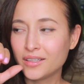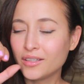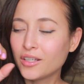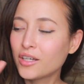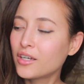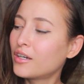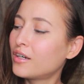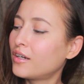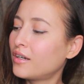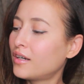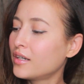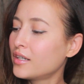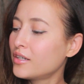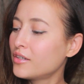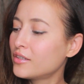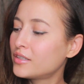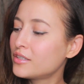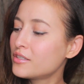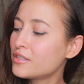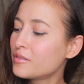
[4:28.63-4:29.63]
なんかあれ
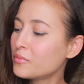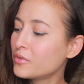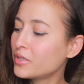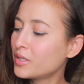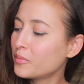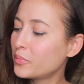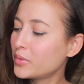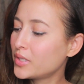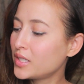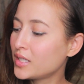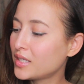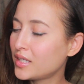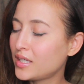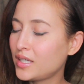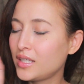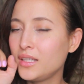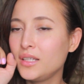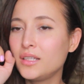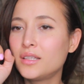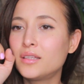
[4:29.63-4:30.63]
私もやっぱり
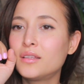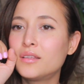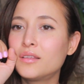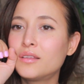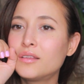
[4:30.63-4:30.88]
気に入っ